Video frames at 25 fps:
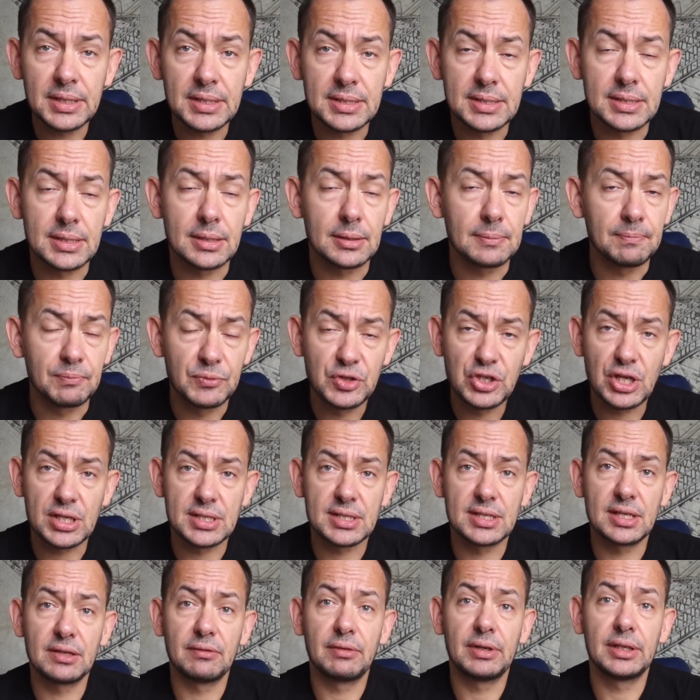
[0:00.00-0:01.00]
из
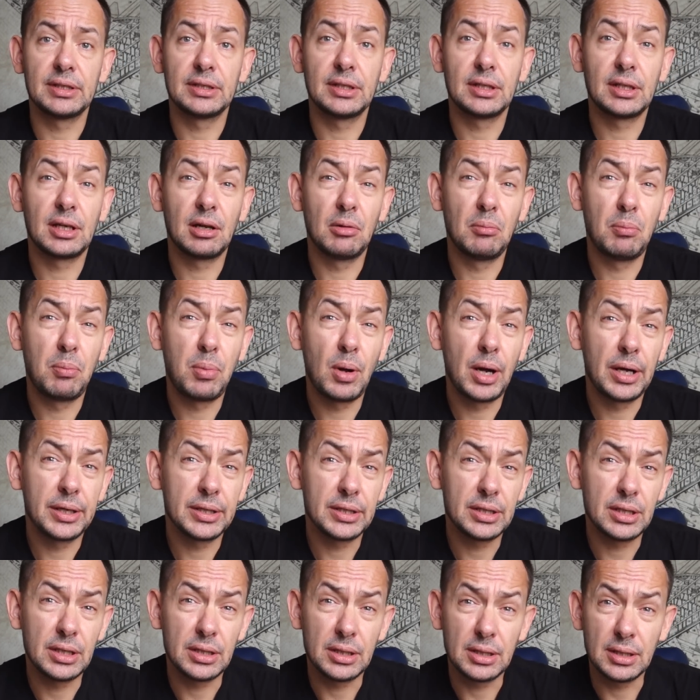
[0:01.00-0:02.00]
частной военной
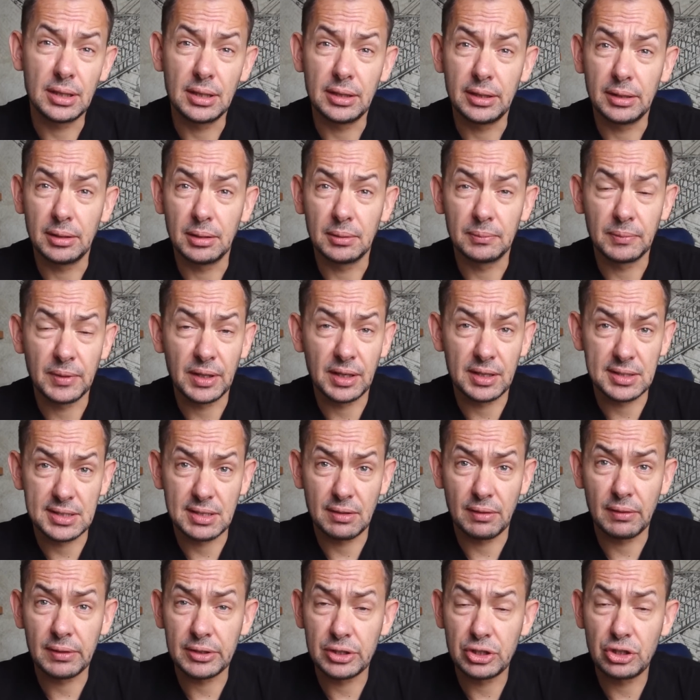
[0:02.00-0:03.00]
компании или
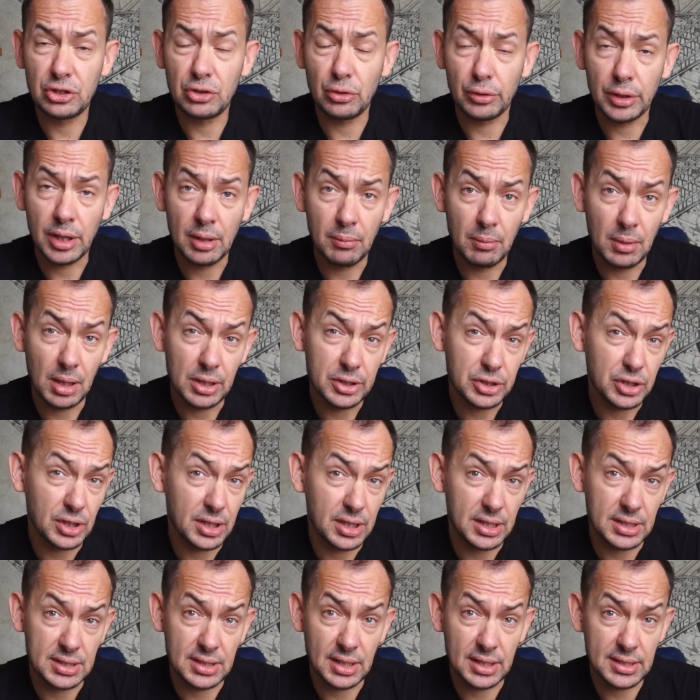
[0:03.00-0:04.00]
розовощекий
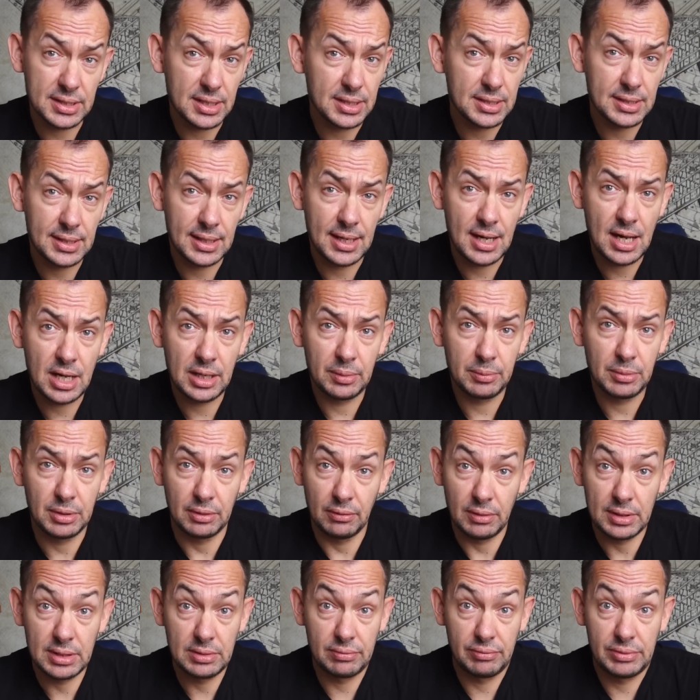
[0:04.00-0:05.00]
мальчик из российской армии,
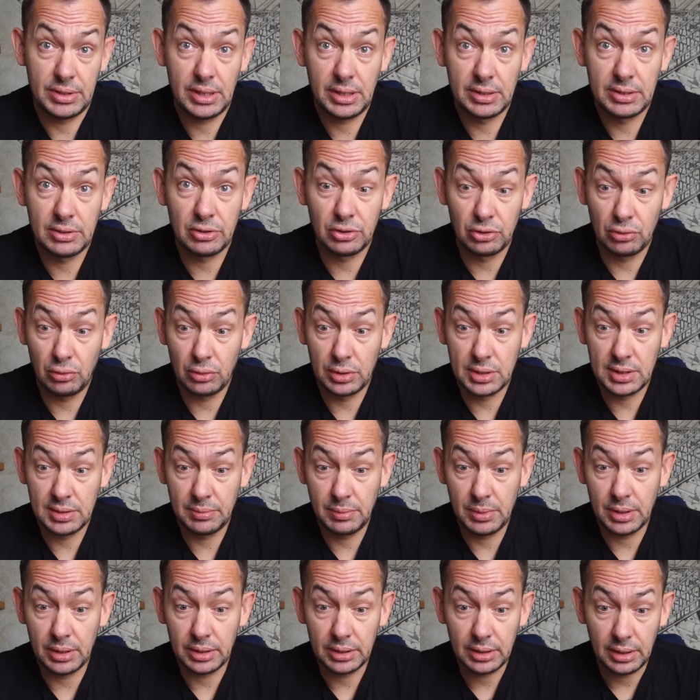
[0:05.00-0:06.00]
вас всех ждет
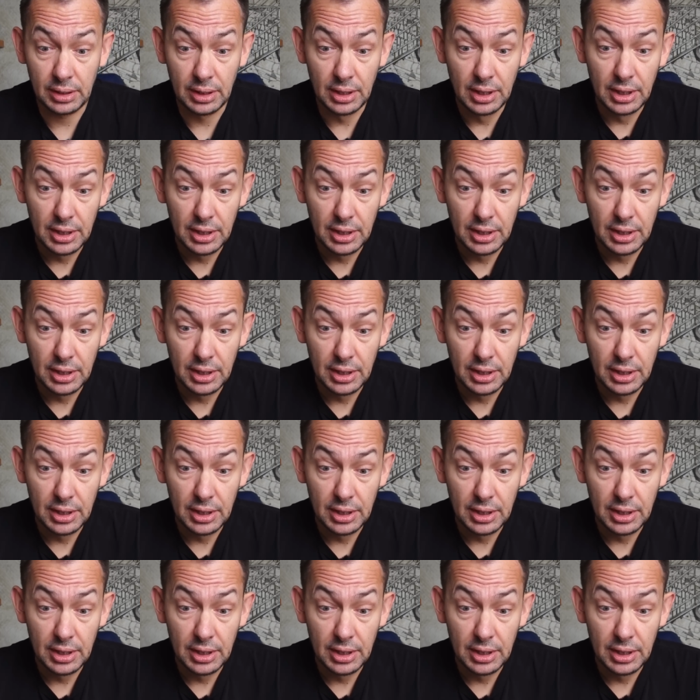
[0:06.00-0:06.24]
смерть.